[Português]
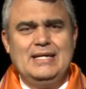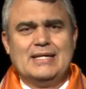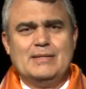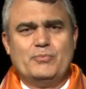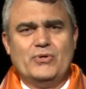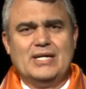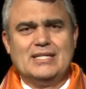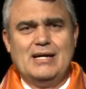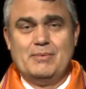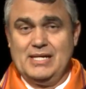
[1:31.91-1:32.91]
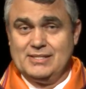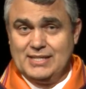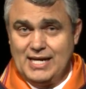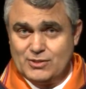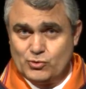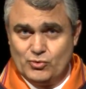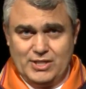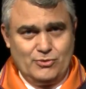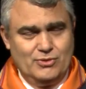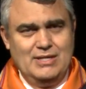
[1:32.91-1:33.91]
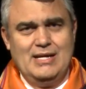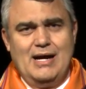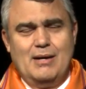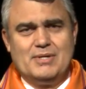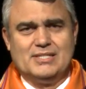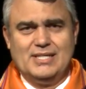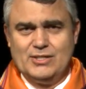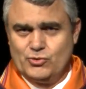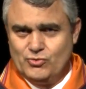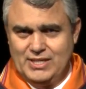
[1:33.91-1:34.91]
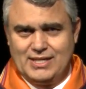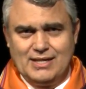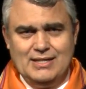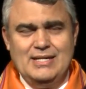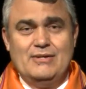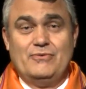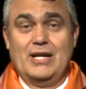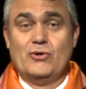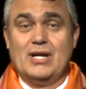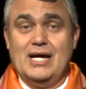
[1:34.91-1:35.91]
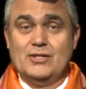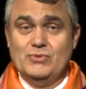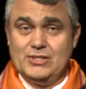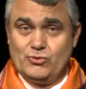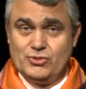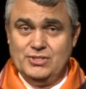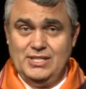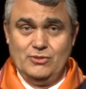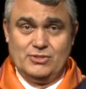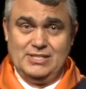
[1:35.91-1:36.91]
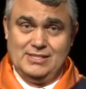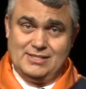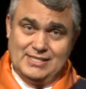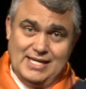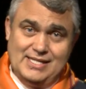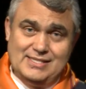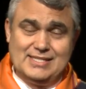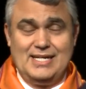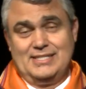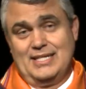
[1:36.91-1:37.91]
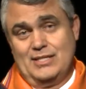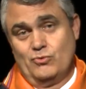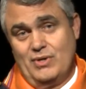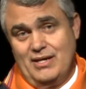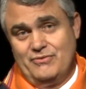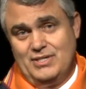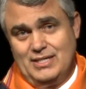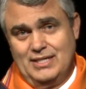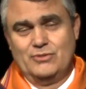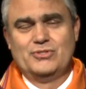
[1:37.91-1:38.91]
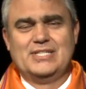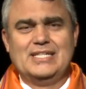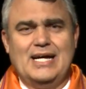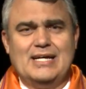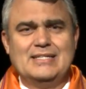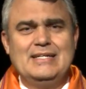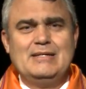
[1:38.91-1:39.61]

que pueda abraçar seu hijo, abraçar sua hija, valorar nossos ninhos de 6 hasta 9 anos de idade,